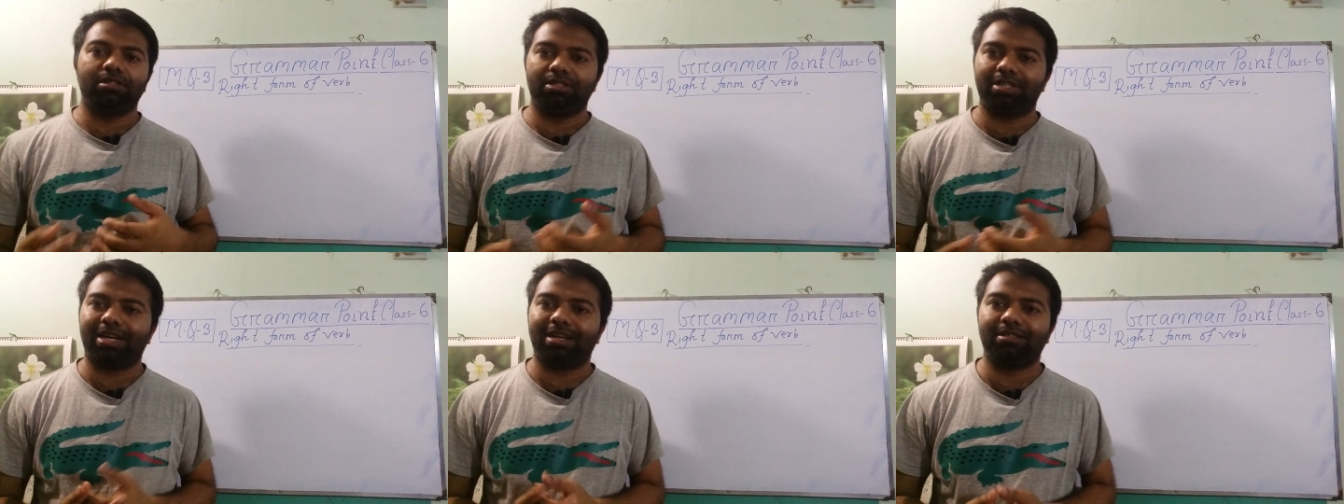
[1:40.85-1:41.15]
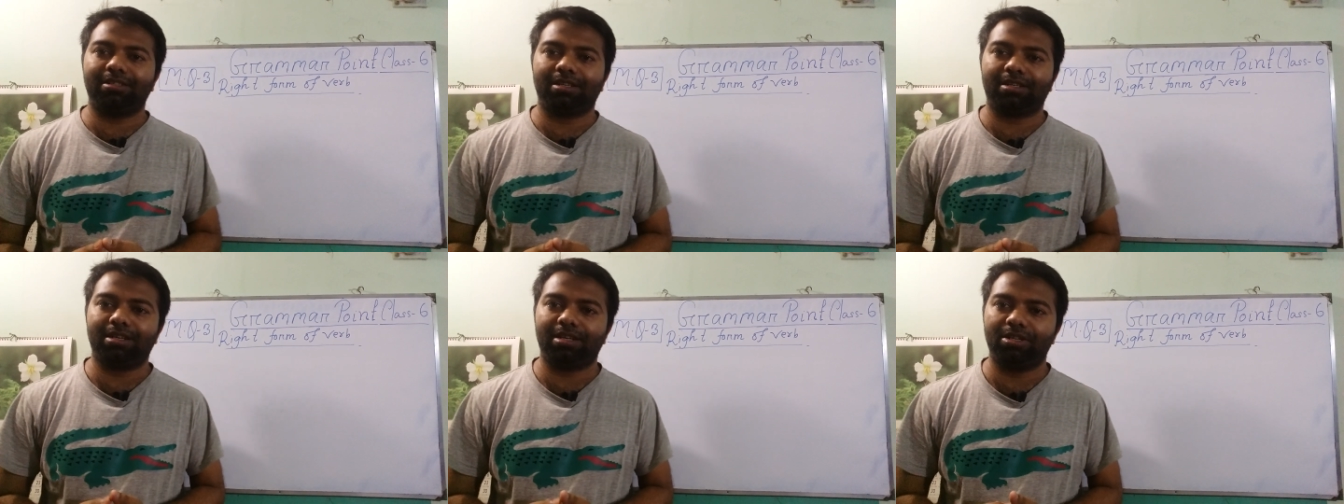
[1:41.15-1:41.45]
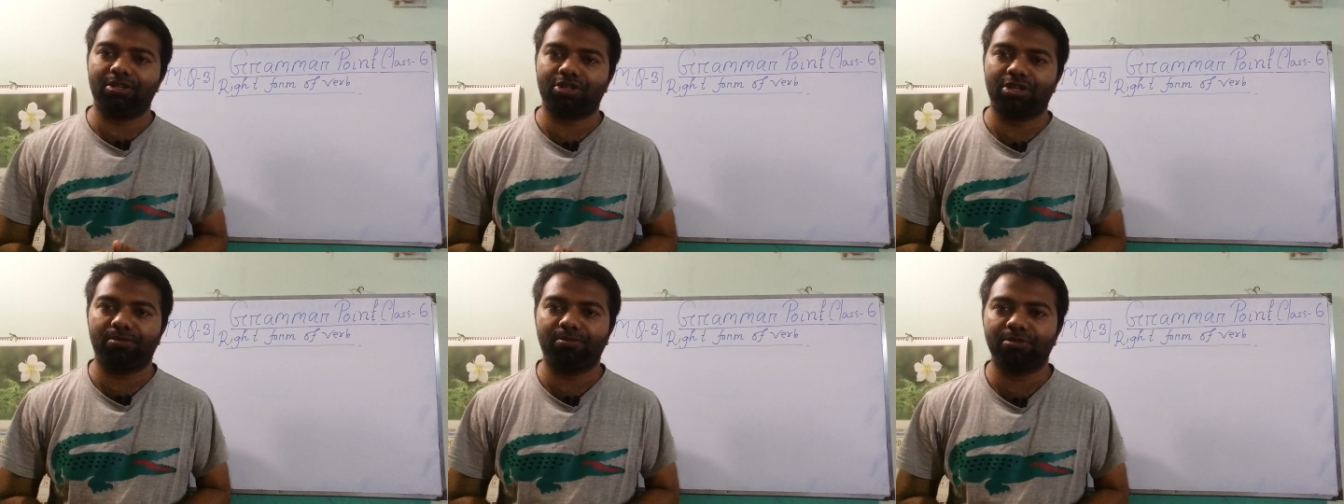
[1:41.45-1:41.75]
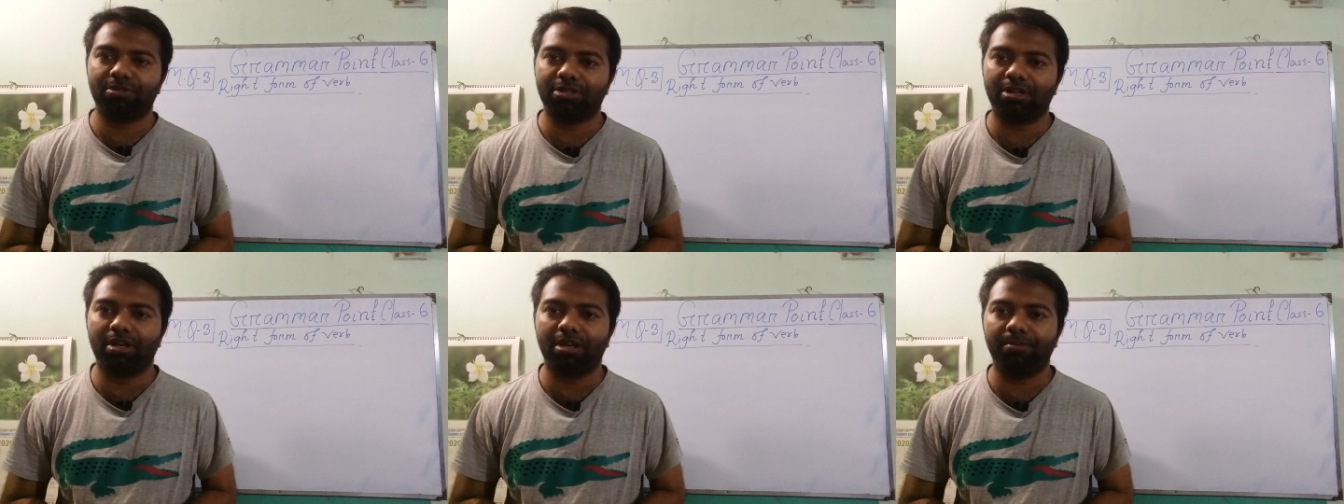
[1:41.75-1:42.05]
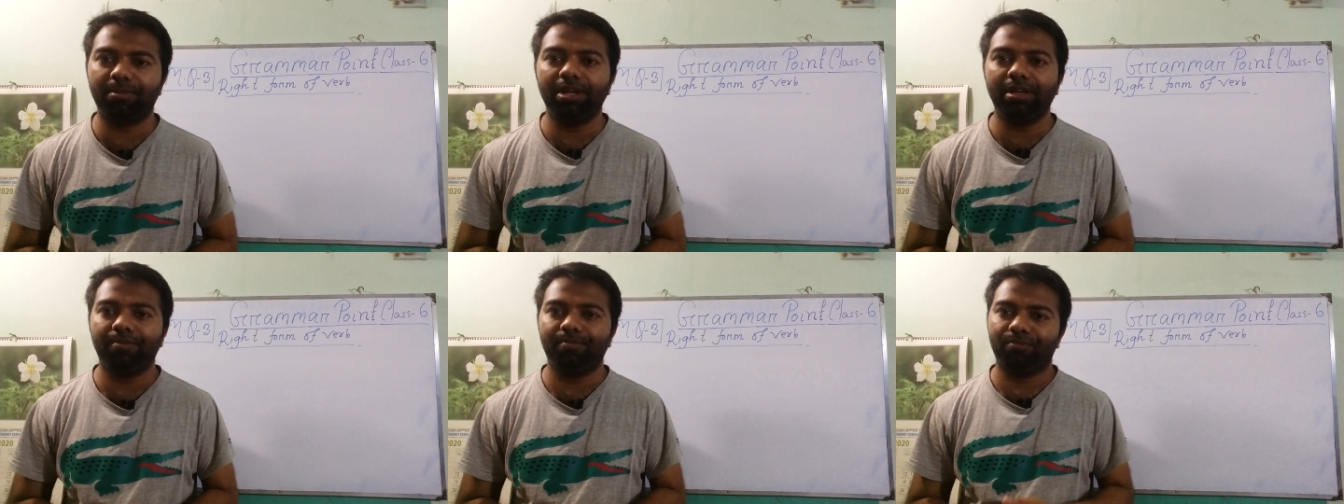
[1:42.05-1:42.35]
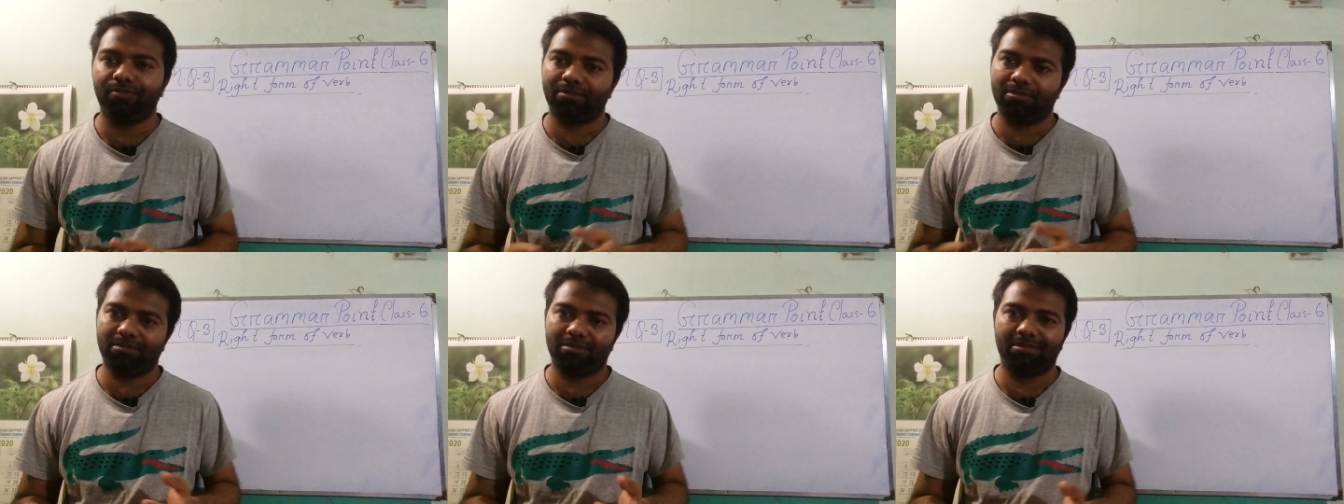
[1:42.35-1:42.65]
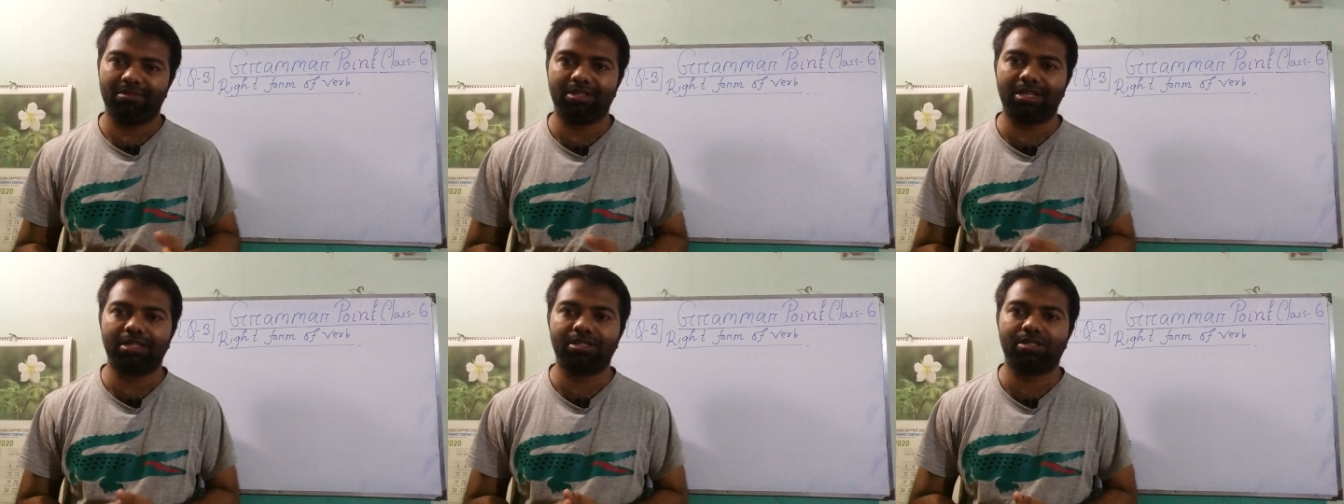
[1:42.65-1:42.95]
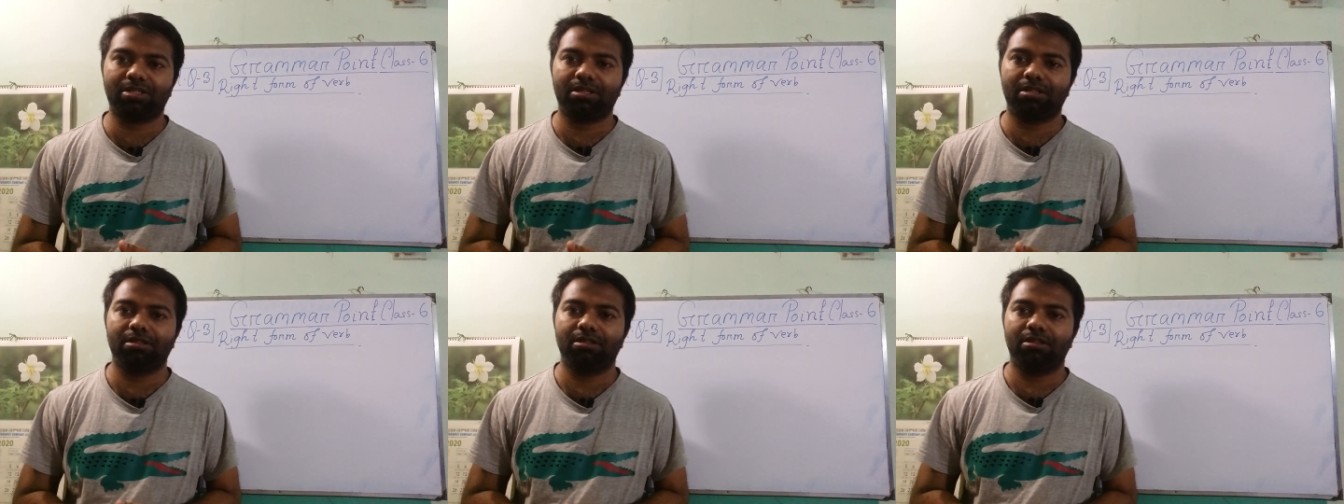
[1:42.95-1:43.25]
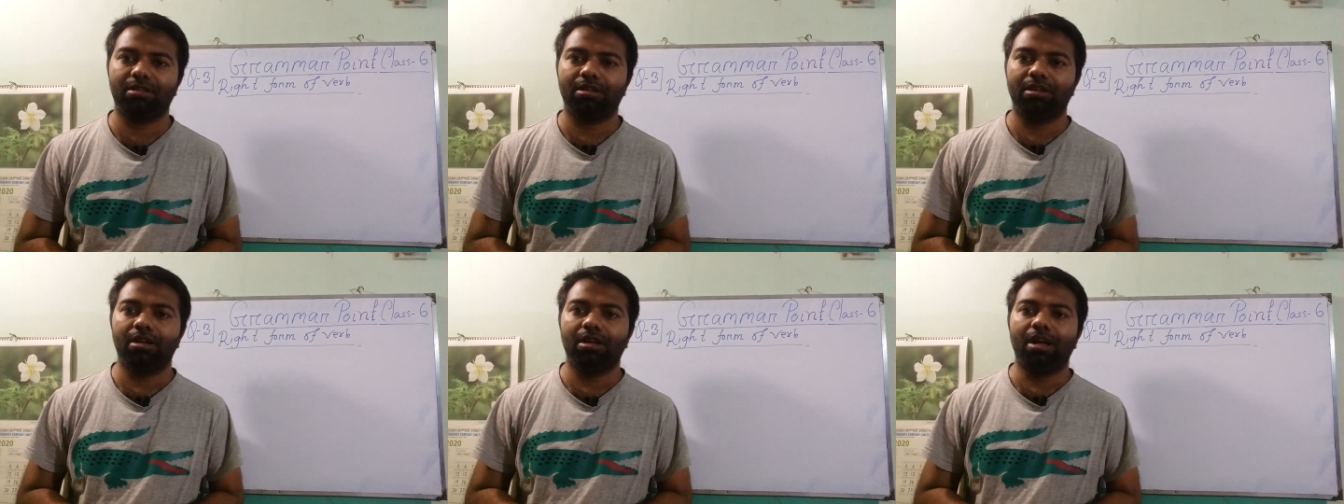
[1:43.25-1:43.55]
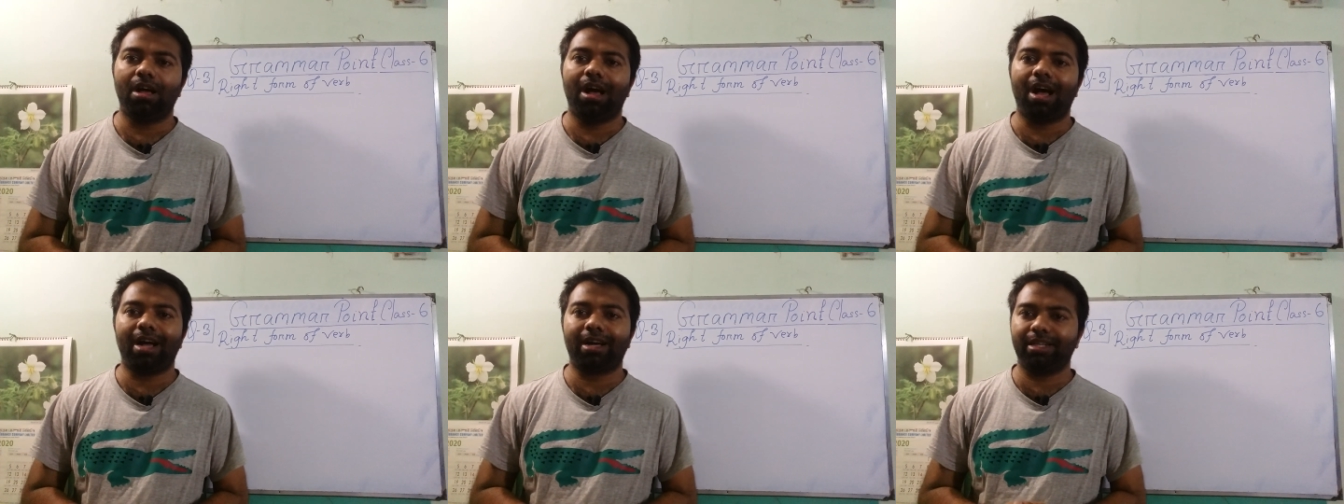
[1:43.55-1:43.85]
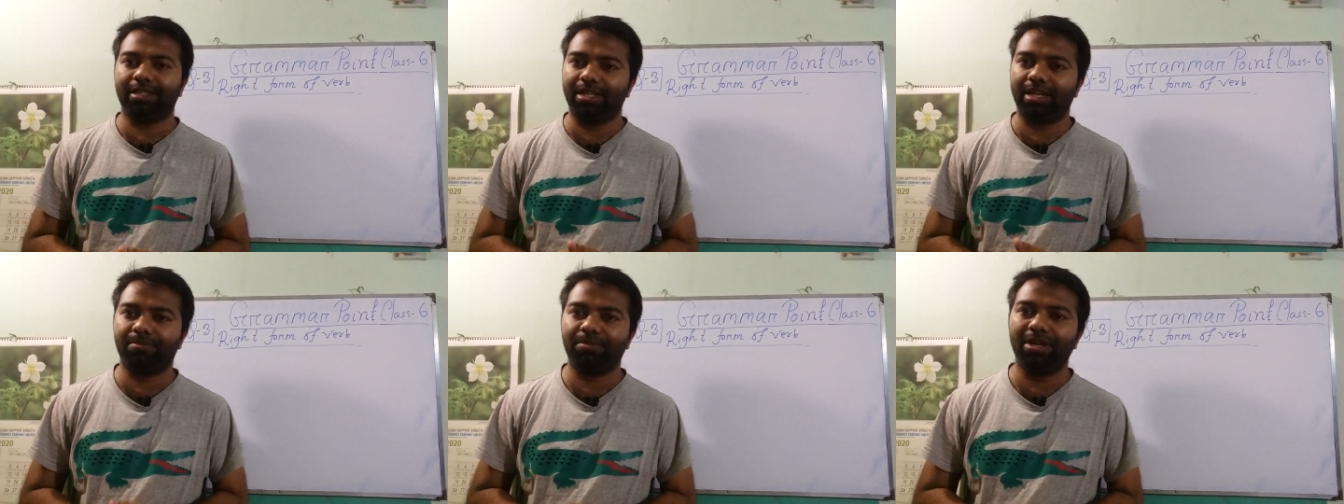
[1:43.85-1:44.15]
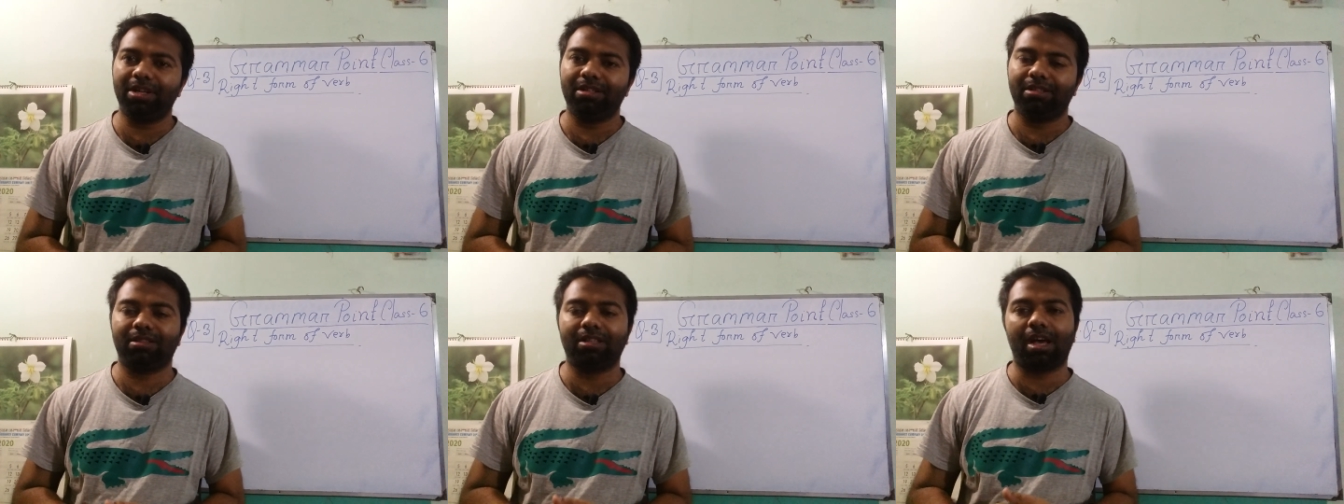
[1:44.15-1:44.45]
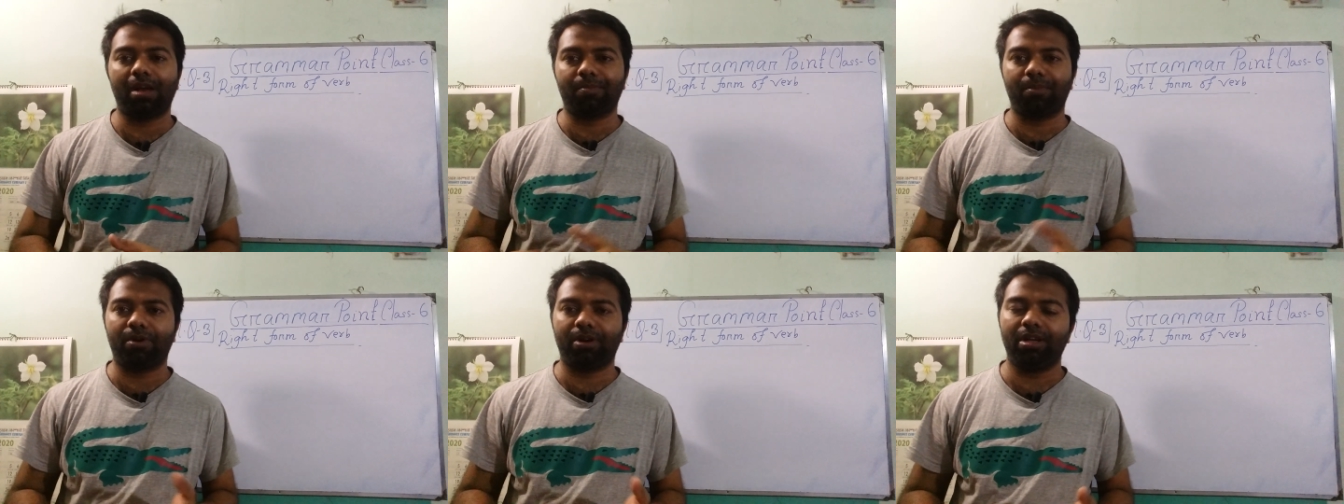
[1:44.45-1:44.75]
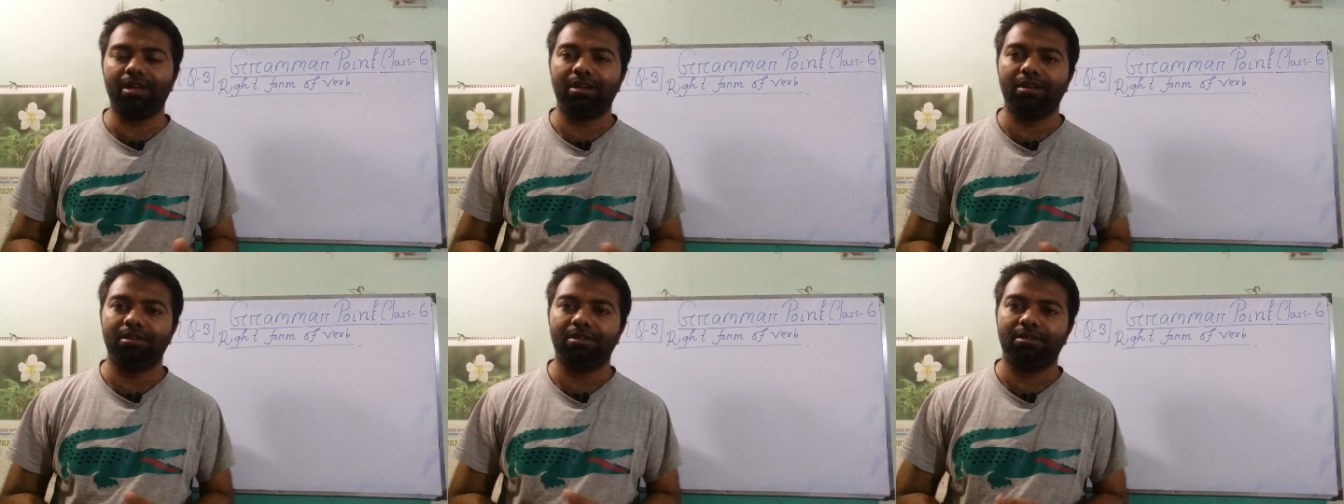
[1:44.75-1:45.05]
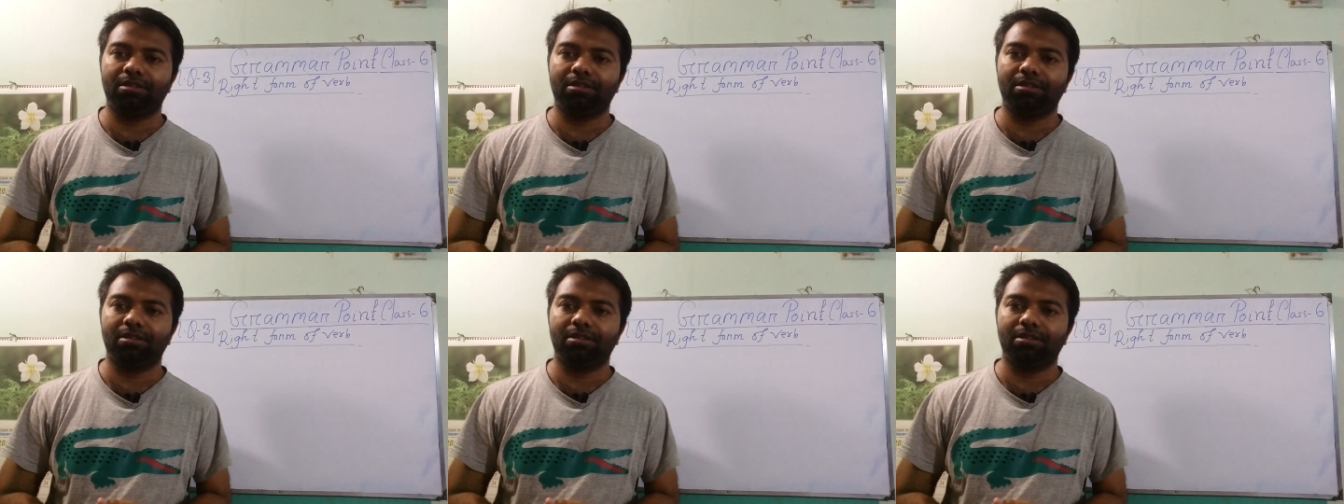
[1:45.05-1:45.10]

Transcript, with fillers: যার যেখানে সমস্যা হবে জাস্ট আগে দেখবে তারপরে